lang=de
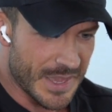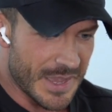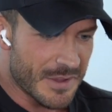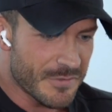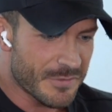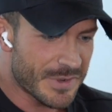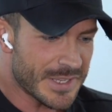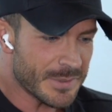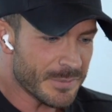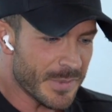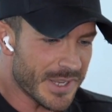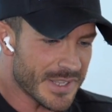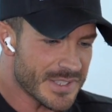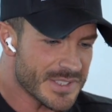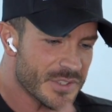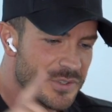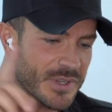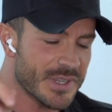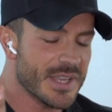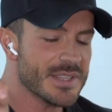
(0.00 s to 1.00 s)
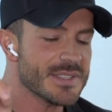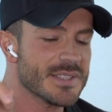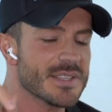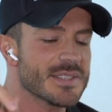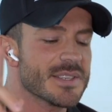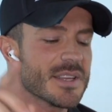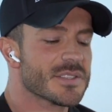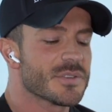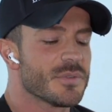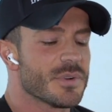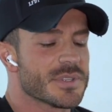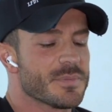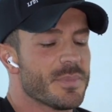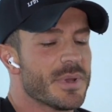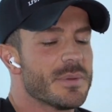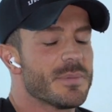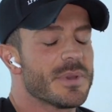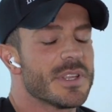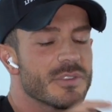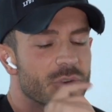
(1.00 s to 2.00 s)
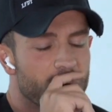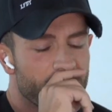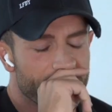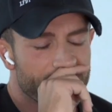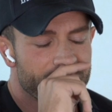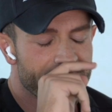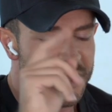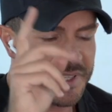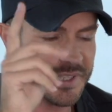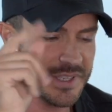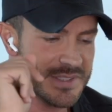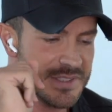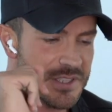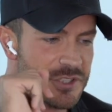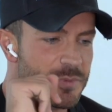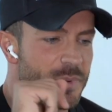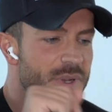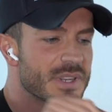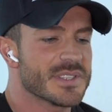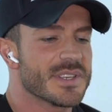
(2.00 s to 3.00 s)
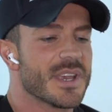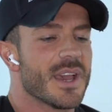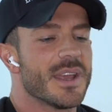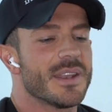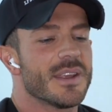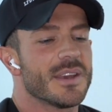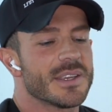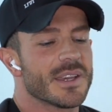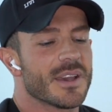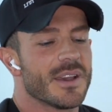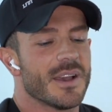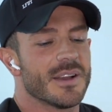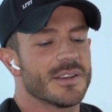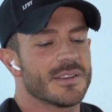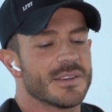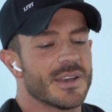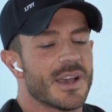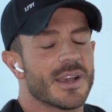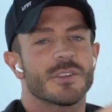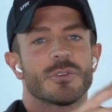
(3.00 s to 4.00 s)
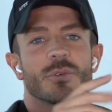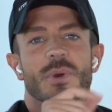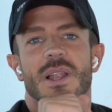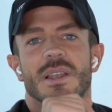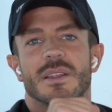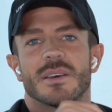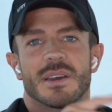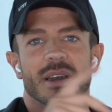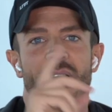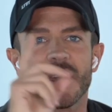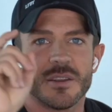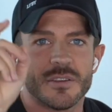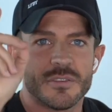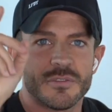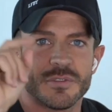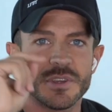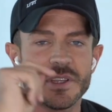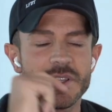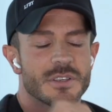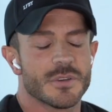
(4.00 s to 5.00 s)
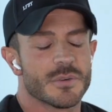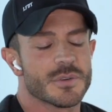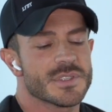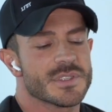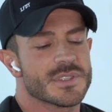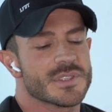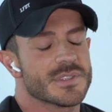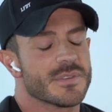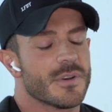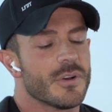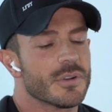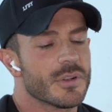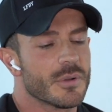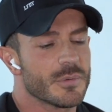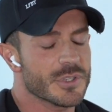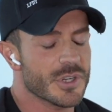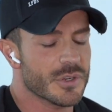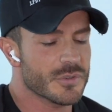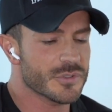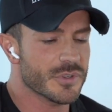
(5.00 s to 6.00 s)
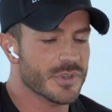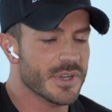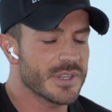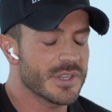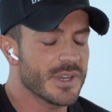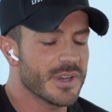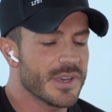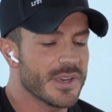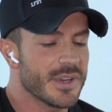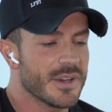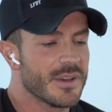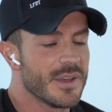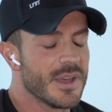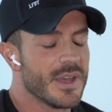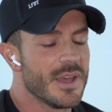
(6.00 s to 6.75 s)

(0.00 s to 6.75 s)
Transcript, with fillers: Vielleicht mal ganz, ganz, ganz, ganz kurz bei dem Intro. Finde ich ganz, ganz spannend. Das ist ja einer ihrer aktuelleren Videos. Ist zwar, glaube ich, auch schon ein Jahr her.